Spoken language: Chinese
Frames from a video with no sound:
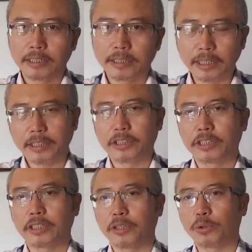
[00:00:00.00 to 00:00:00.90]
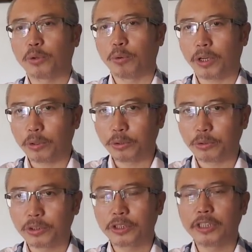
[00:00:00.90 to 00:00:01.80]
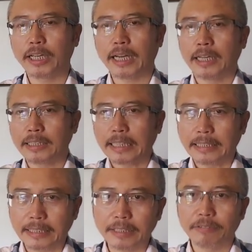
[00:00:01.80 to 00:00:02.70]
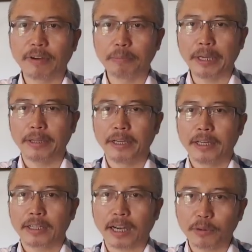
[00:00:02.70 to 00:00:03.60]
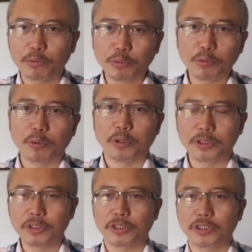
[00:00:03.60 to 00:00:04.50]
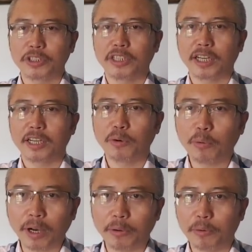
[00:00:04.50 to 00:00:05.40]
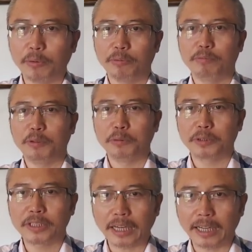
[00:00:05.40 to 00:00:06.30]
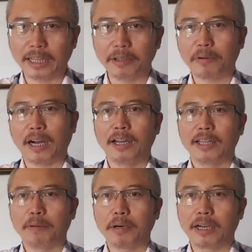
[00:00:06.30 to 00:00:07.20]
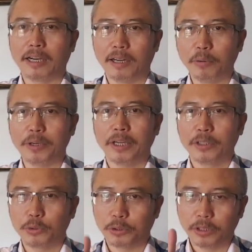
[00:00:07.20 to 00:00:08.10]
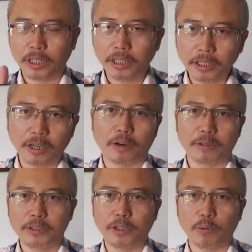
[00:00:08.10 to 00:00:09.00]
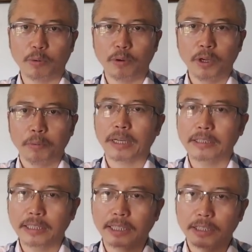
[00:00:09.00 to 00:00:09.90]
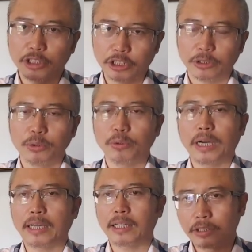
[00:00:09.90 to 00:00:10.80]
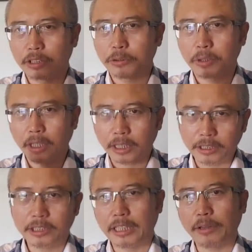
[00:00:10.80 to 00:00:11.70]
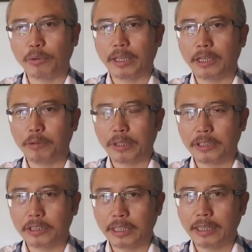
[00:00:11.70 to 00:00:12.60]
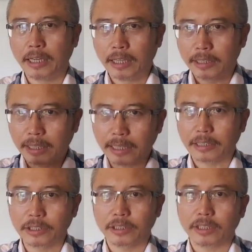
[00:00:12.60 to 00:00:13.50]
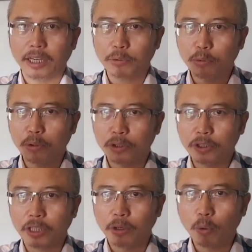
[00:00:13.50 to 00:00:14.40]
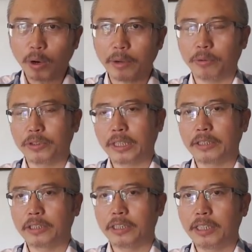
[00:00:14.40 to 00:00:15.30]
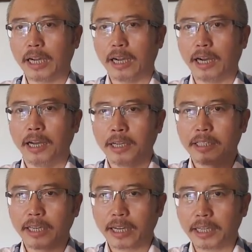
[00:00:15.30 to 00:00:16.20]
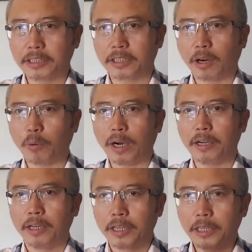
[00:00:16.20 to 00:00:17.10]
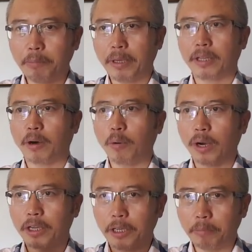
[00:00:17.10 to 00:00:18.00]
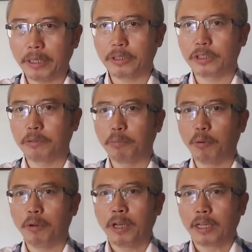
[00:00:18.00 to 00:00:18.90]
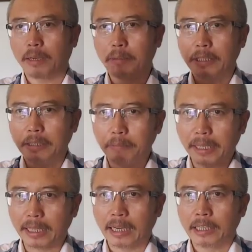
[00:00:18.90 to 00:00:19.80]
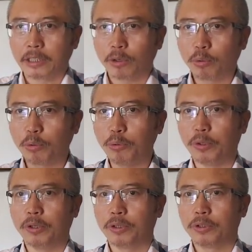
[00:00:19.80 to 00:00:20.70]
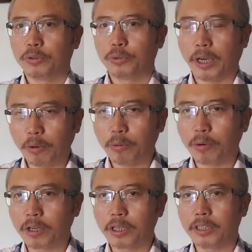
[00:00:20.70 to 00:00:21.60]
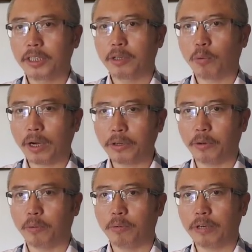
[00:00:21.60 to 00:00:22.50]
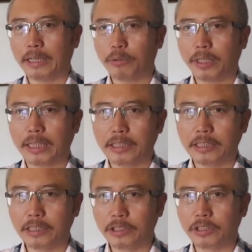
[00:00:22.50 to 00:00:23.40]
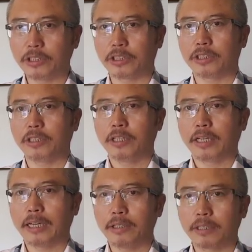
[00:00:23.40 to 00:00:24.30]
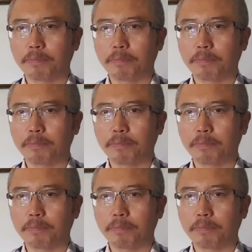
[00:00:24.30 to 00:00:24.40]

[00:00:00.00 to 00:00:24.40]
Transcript: 这一次的董瑶琼事件呢，在这一方面。他如果是事先跟华勇有商量的话，那么可能会取得更好的效果。他这个行动啊，只是持续了很简短的一段时间。但是，他如果是跟华勇上次一样啊，也开始逃亡，一面逃亡一面直播，那么一面呢呼吁全国各地的网友来对他进行支持，来